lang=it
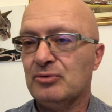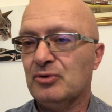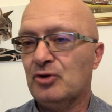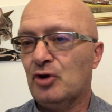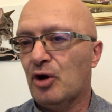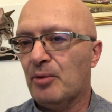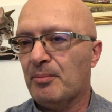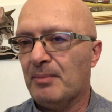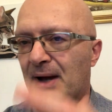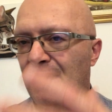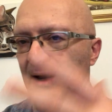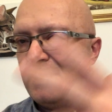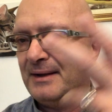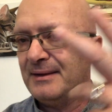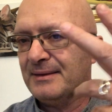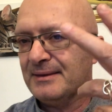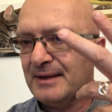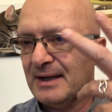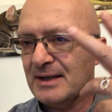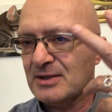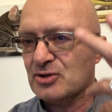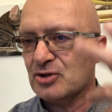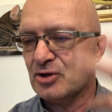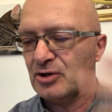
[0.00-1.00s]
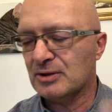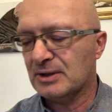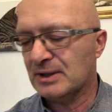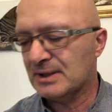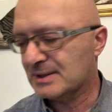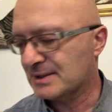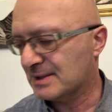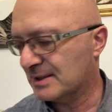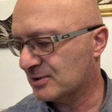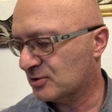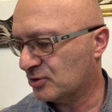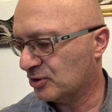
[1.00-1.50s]
Normale inteso nel
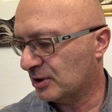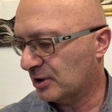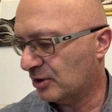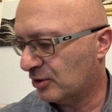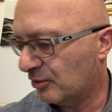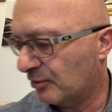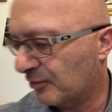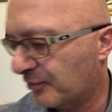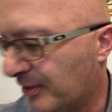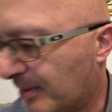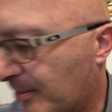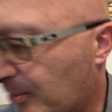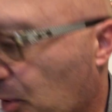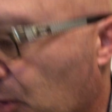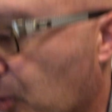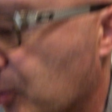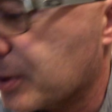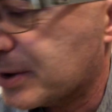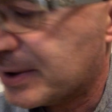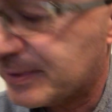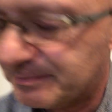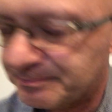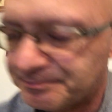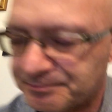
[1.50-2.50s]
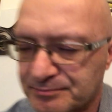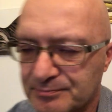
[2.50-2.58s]
senso di non famosa.